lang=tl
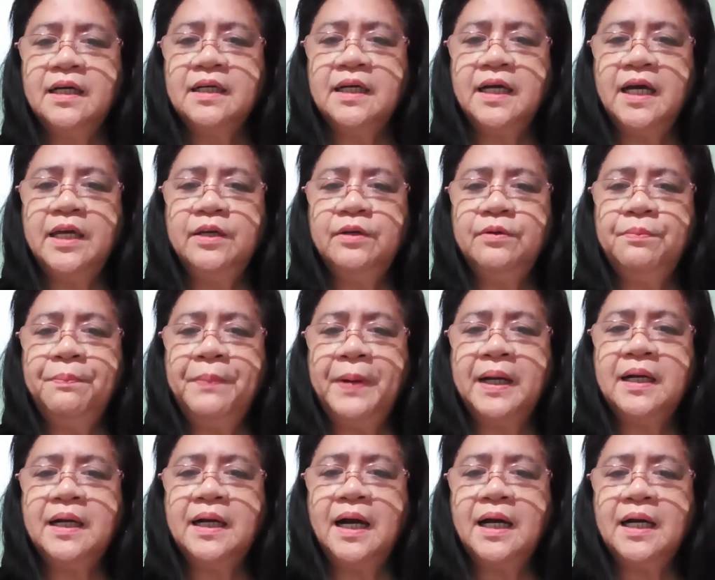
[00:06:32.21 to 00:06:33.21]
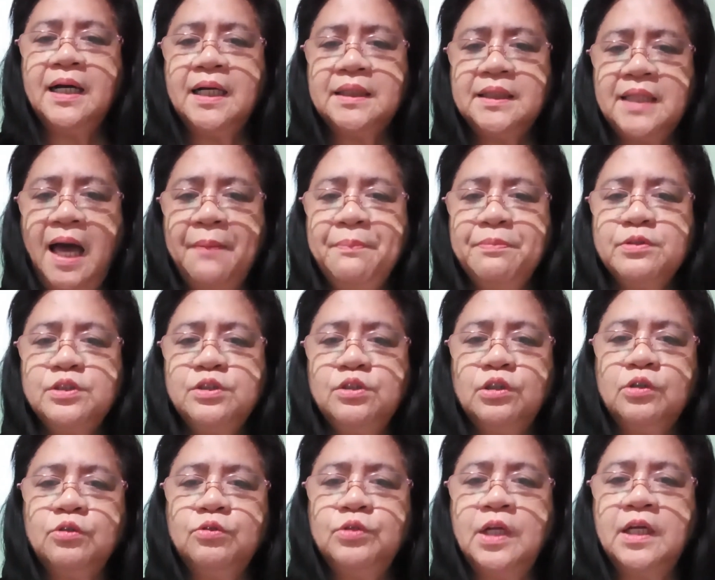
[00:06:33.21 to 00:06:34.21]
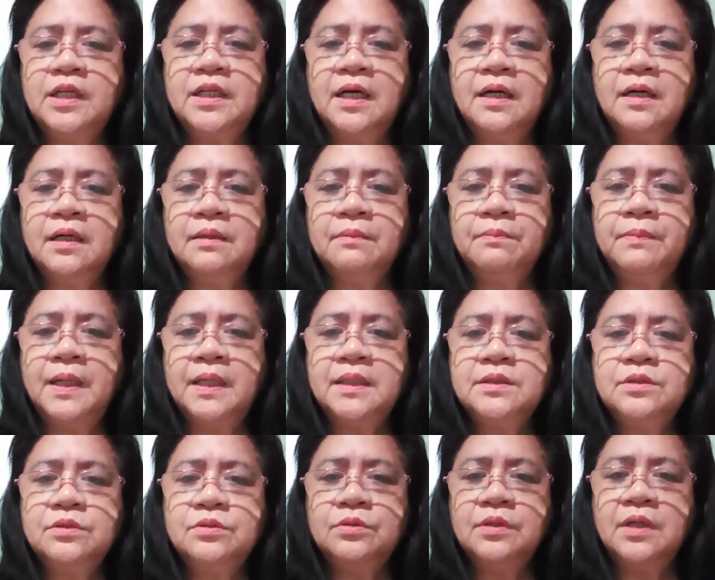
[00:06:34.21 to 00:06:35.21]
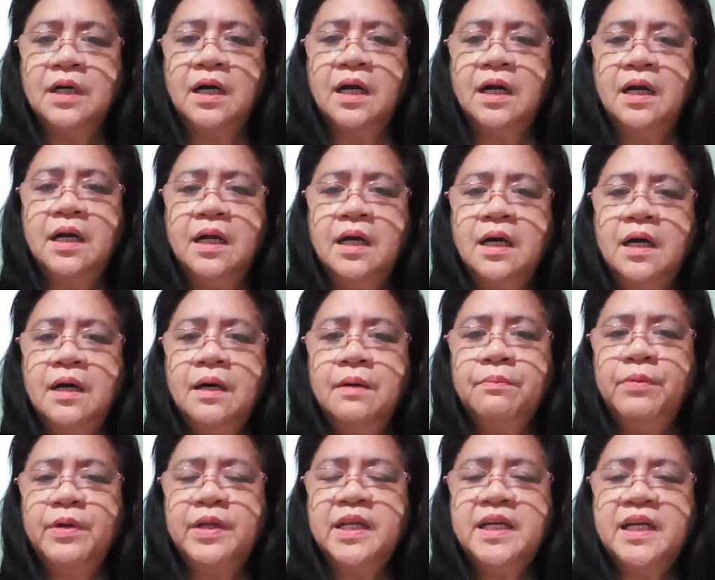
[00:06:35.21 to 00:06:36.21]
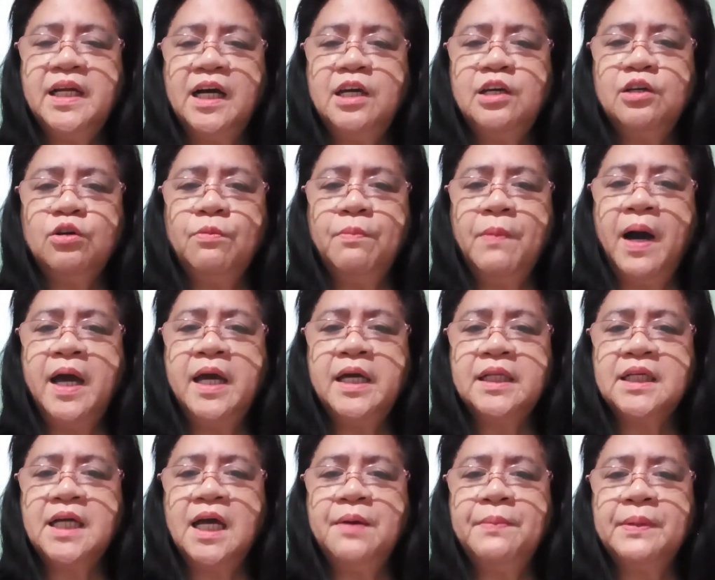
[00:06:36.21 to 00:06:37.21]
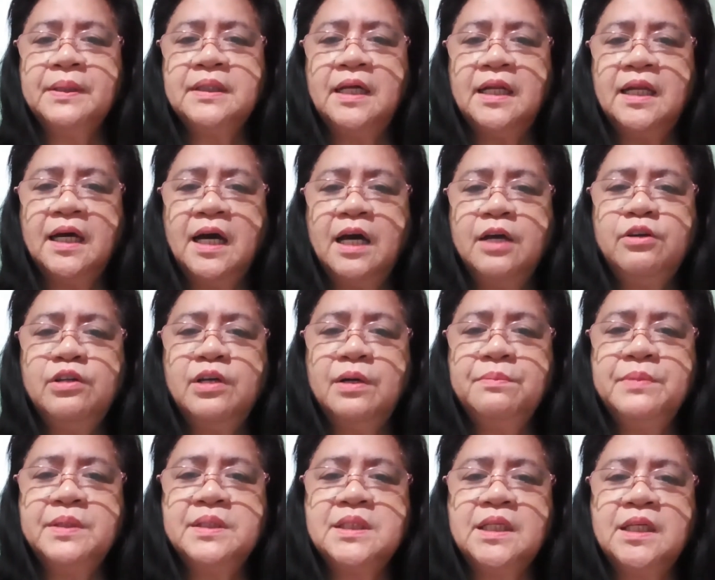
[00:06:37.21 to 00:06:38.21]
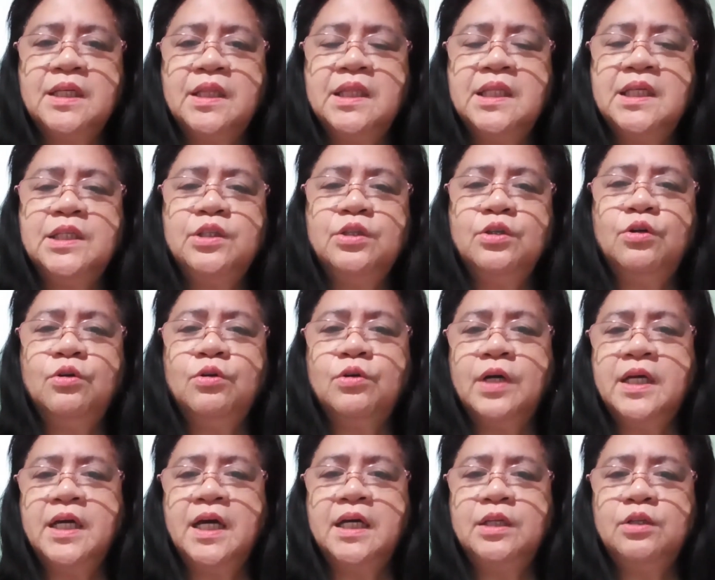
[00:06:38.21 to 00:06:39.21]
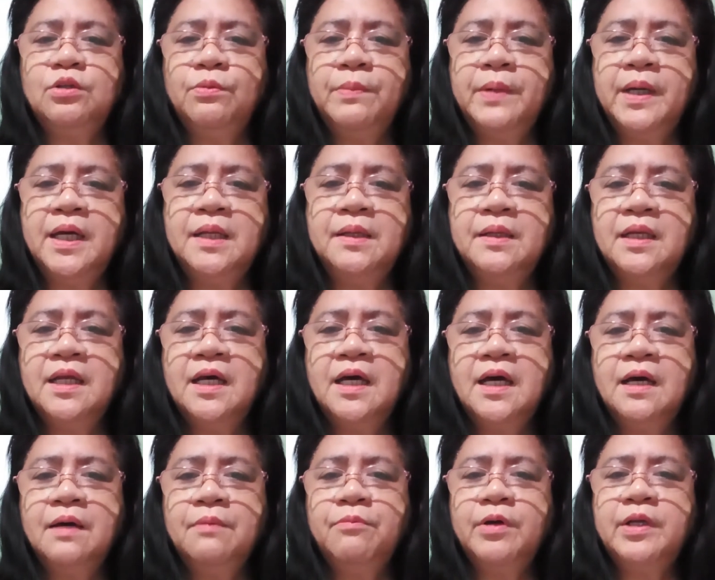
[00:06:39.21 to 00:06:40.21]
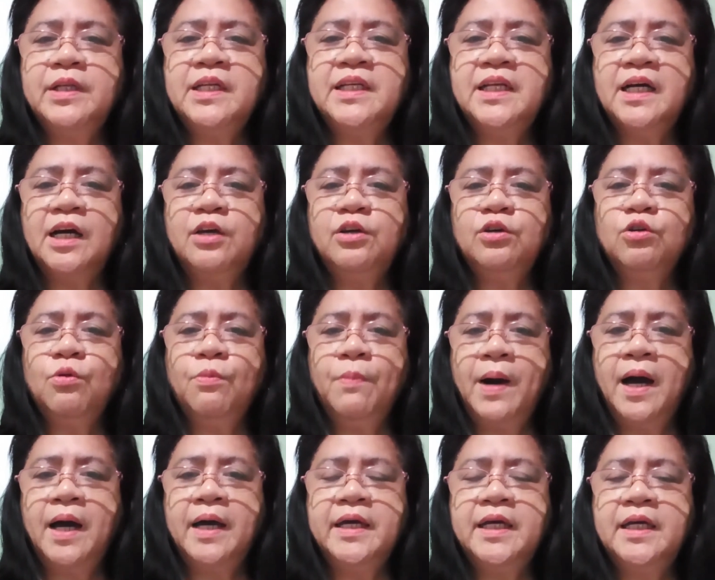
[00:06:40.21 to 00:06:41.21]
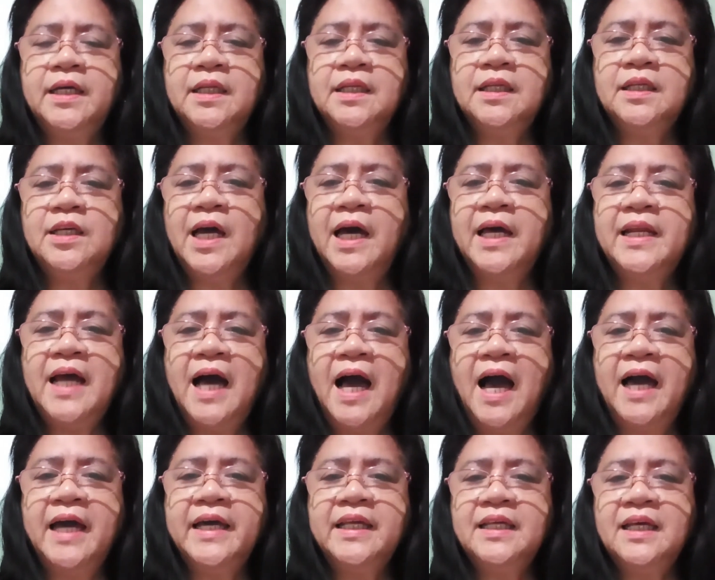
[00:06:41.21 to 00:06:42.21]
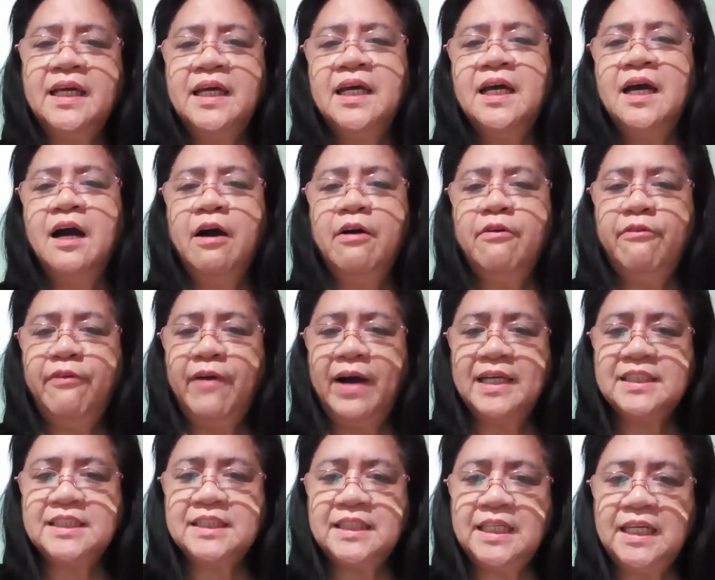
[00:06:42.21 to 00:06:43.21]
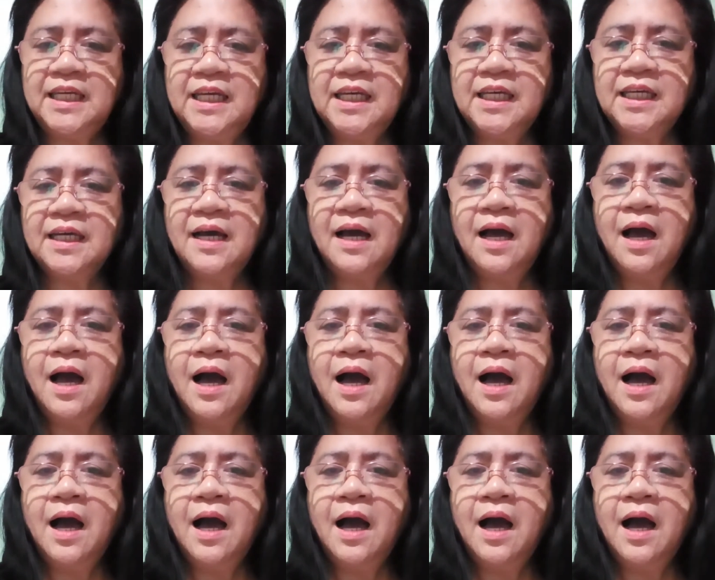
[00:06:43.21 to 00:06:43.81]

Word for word: Ngayon, pagkatapos nyo kunan ng blood sugar, pwede na kayong kumain. Kaya magdala kayo ng biscuit ninyo o kaya inumin. Pwede na kayong kumain. Yan ay fasting.